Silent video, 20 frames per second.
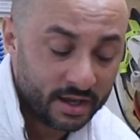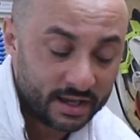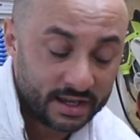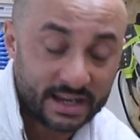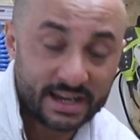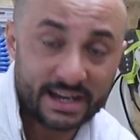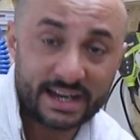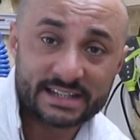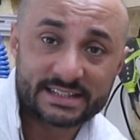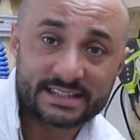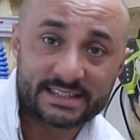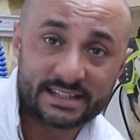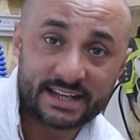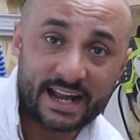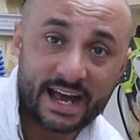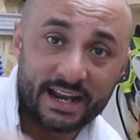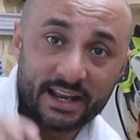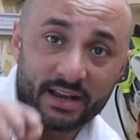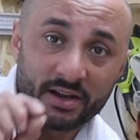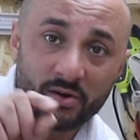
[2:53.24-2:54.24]

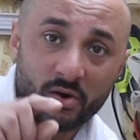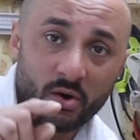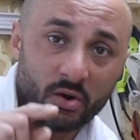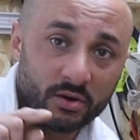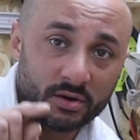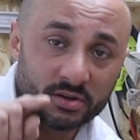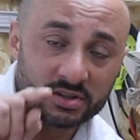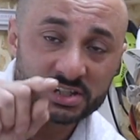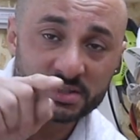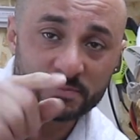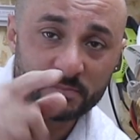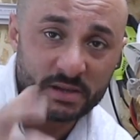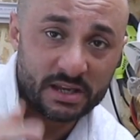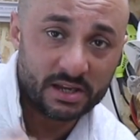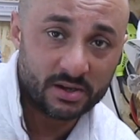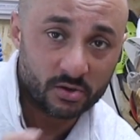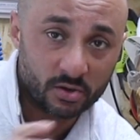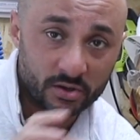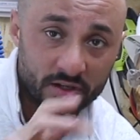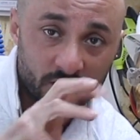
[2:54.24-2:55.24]
incastrare con
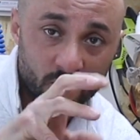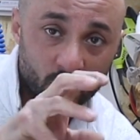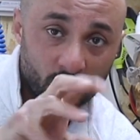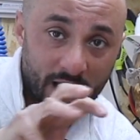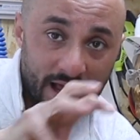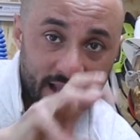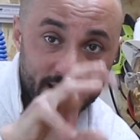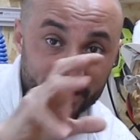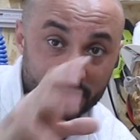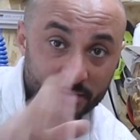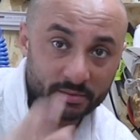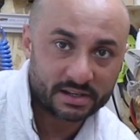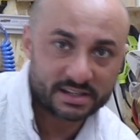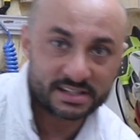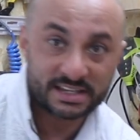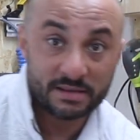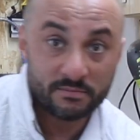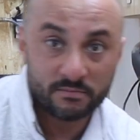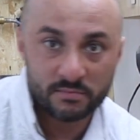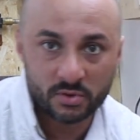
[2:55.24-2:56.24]
spigoli durante per
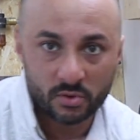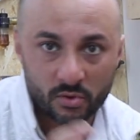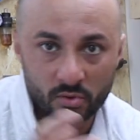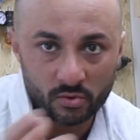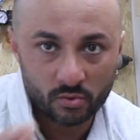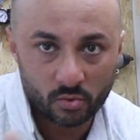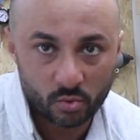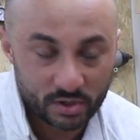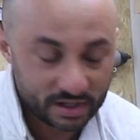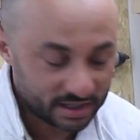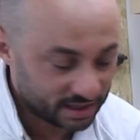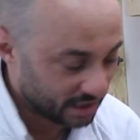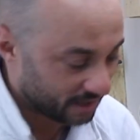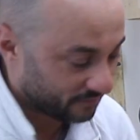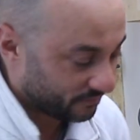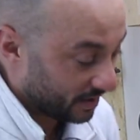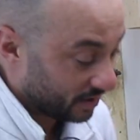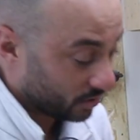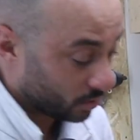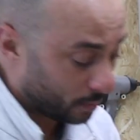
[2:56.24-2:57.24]
esempio un
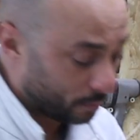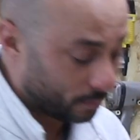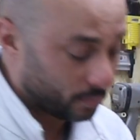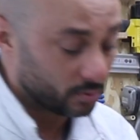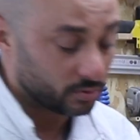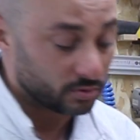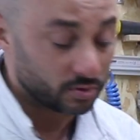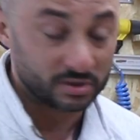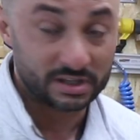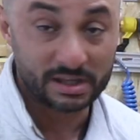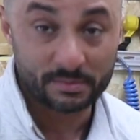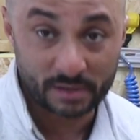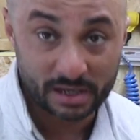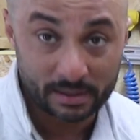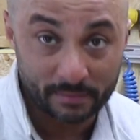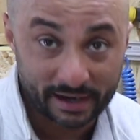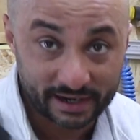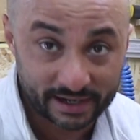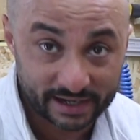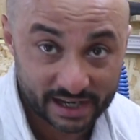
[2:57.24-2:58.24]
intervento appunto di
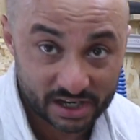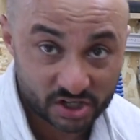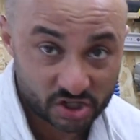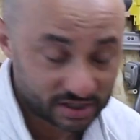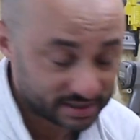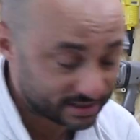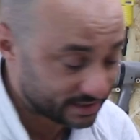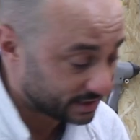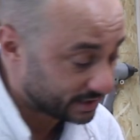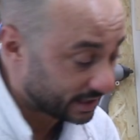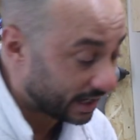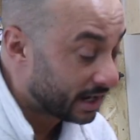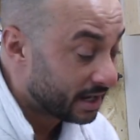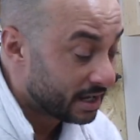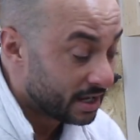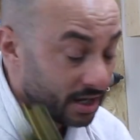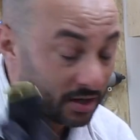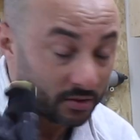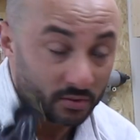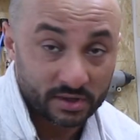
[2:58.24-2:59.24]
prima necessità
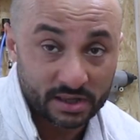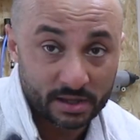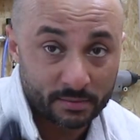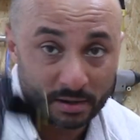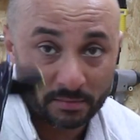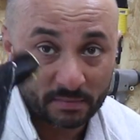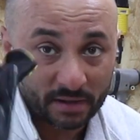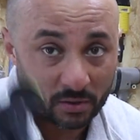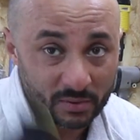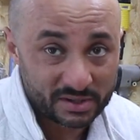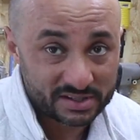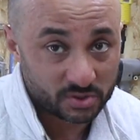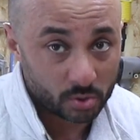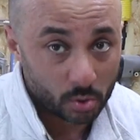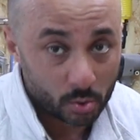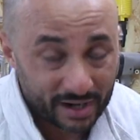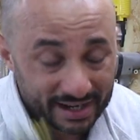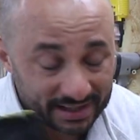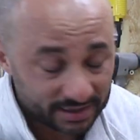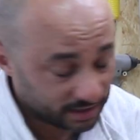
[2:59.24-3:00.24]
quindi per me questo è
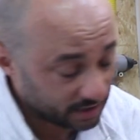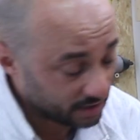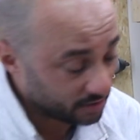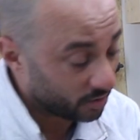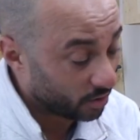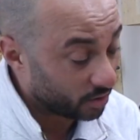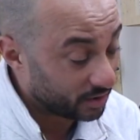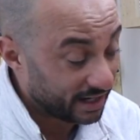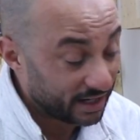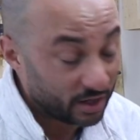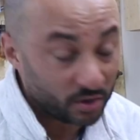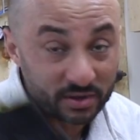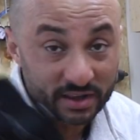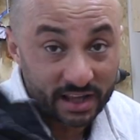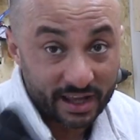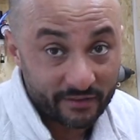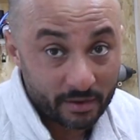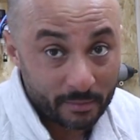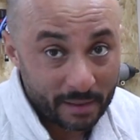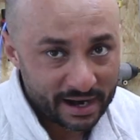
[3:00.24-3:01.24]
un articolo che non
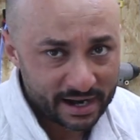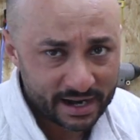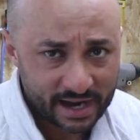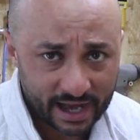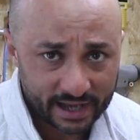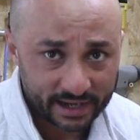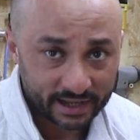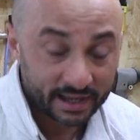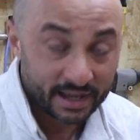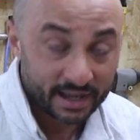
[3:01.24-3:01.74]
deve mancare